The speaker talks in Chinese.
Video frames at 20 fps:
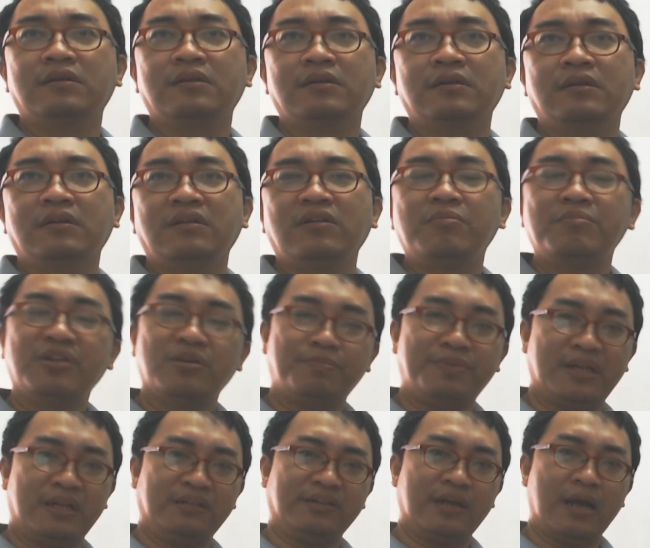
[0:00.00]
又没有比
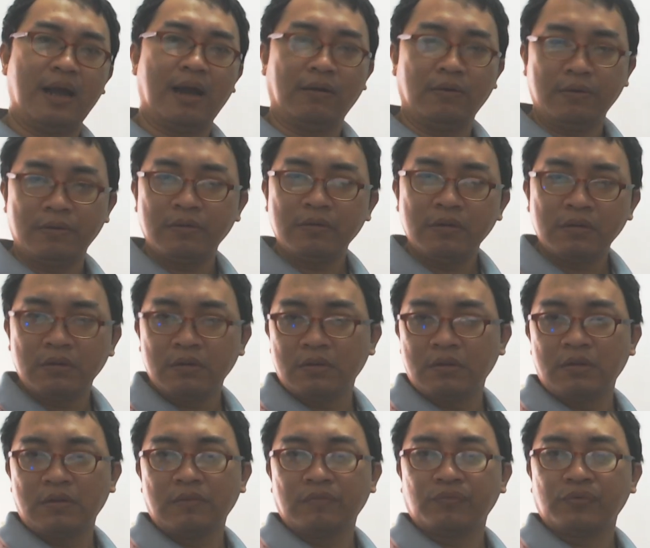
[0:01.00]
人家好。
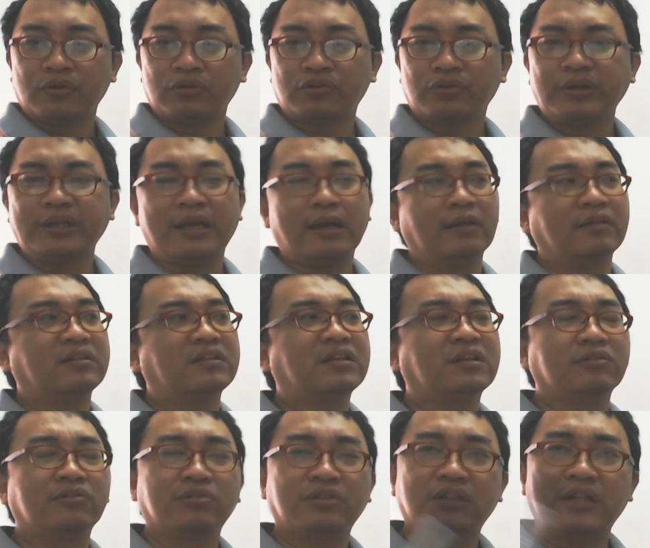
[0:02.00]
所以啊，这个
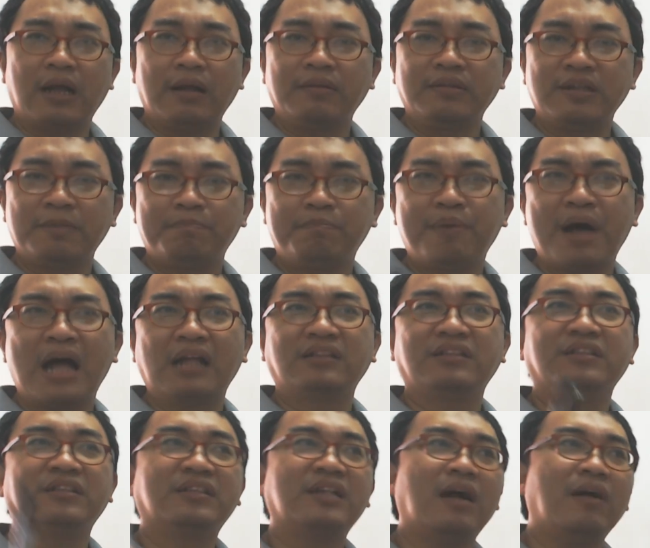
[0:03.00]
就是啊，在八
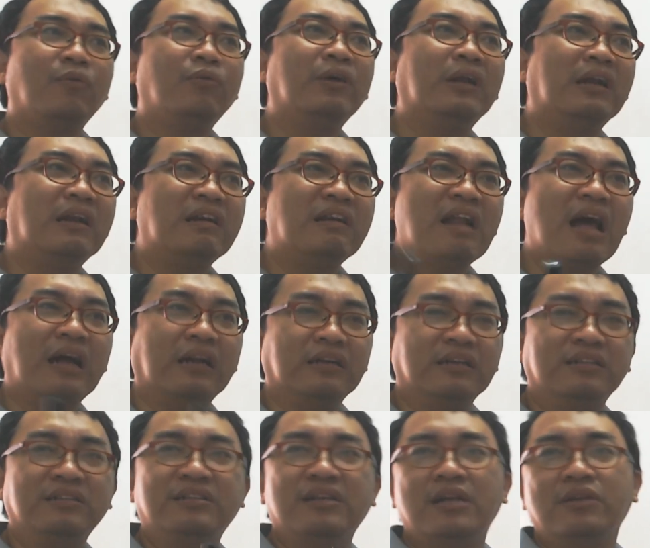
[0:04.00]
字上会让
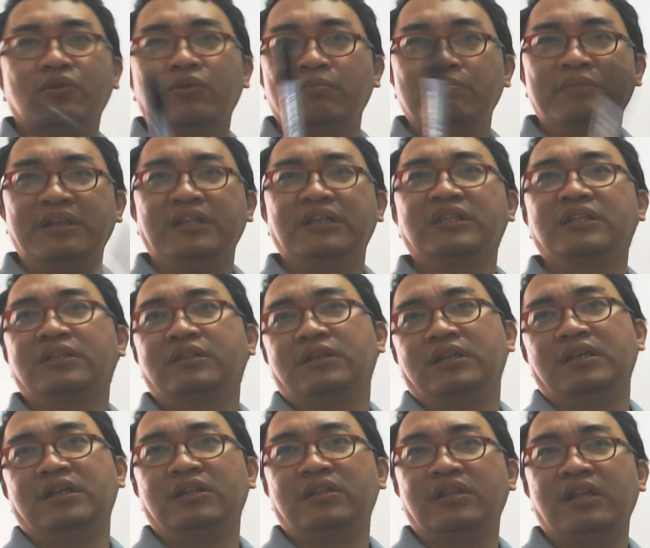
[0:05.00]
人家有迷失的一
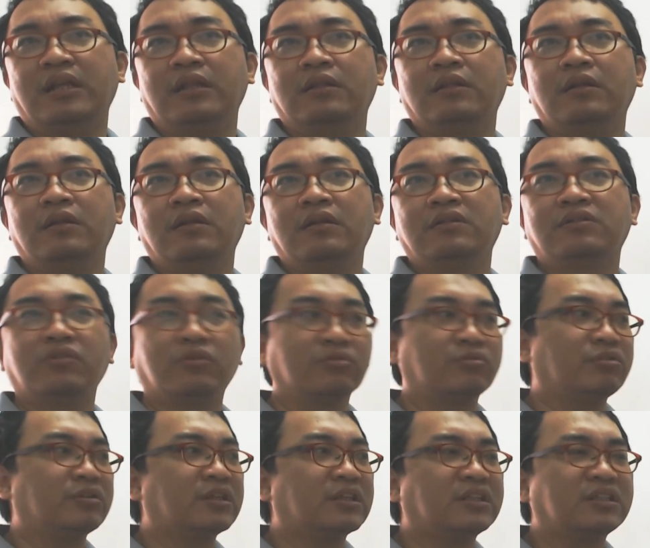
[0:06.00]
个点，总
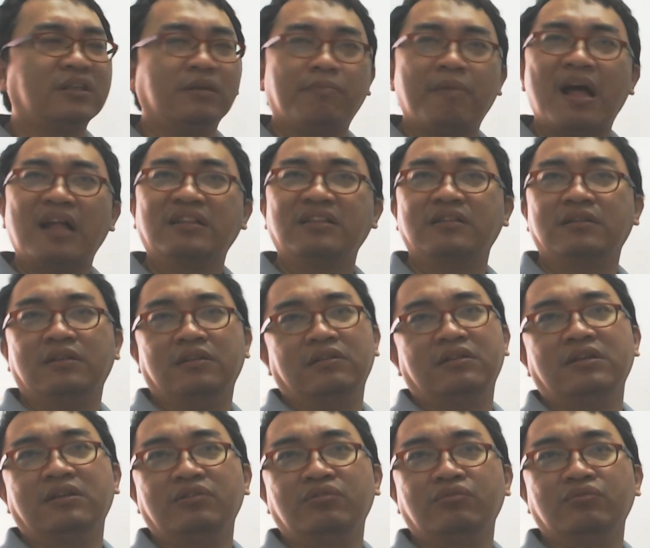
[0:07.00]
觉得自己八字很
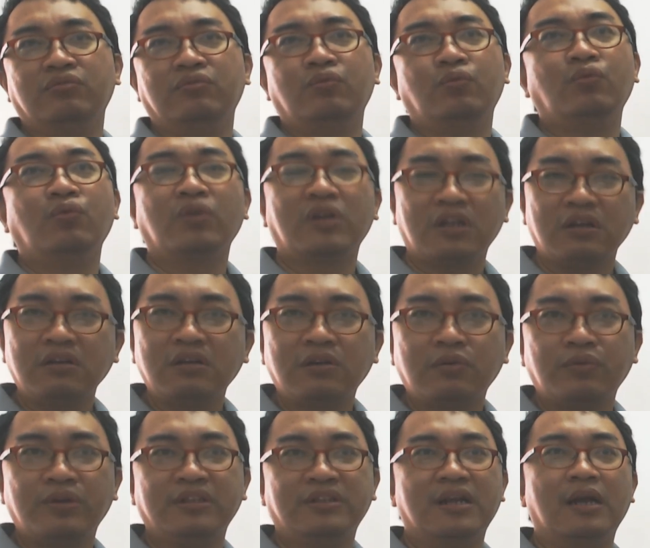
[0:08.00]
特殊。跟各
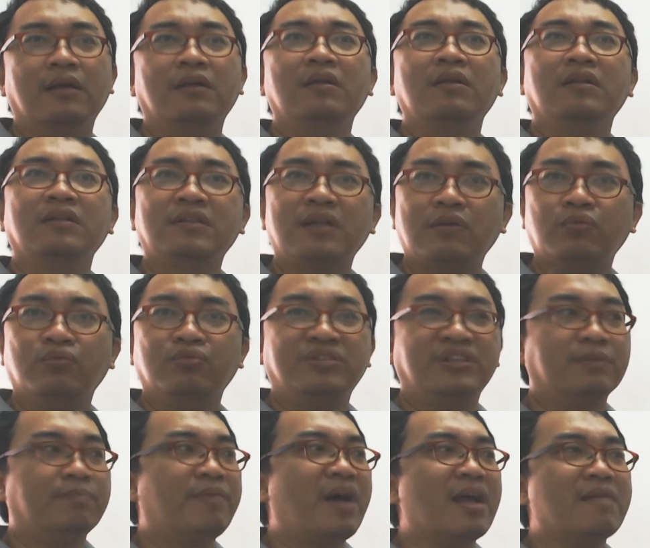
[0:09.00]
位讲，在五
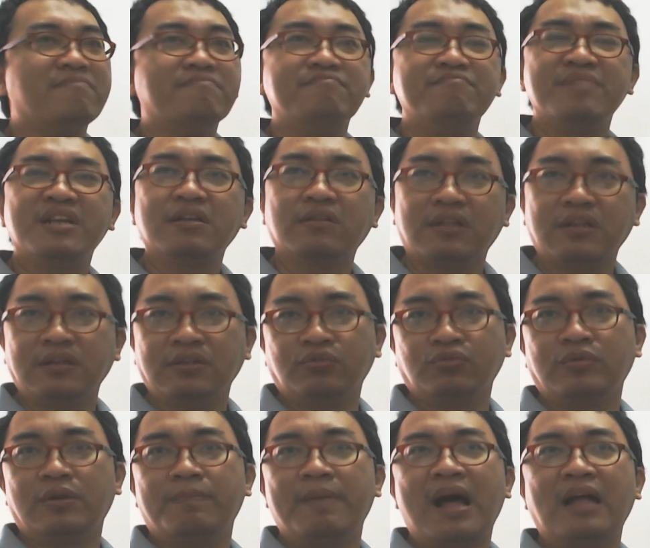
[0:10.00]
行派没有特殊
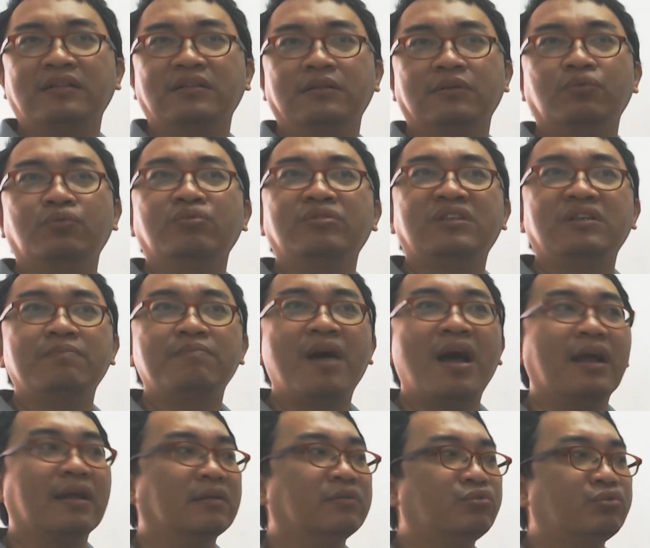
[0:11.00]
的八字，五行
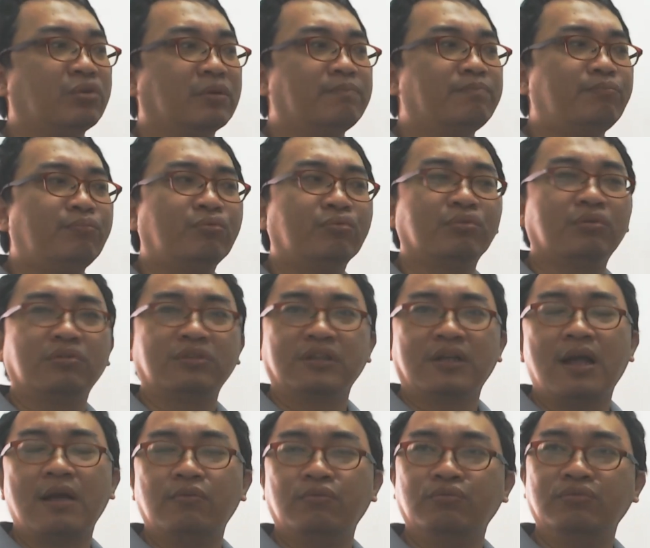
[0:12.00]
派全部都是
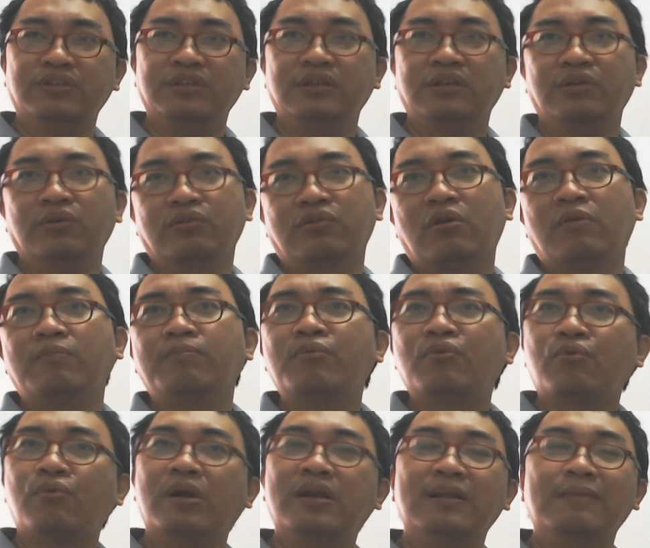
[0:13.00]
看五行流通，不
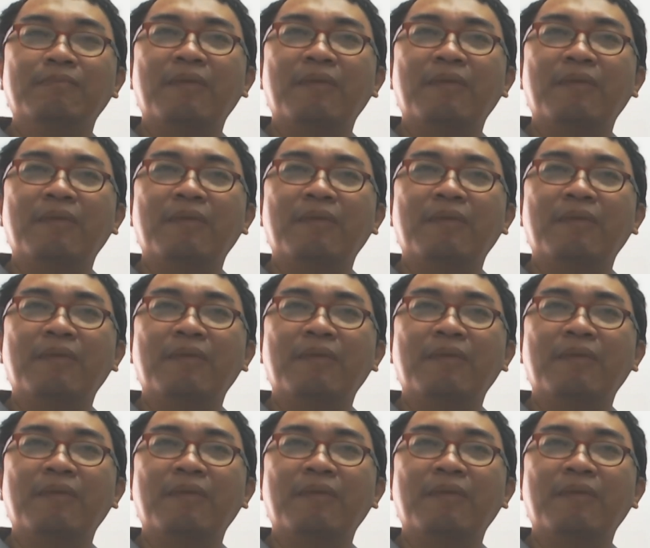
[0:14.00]
管你八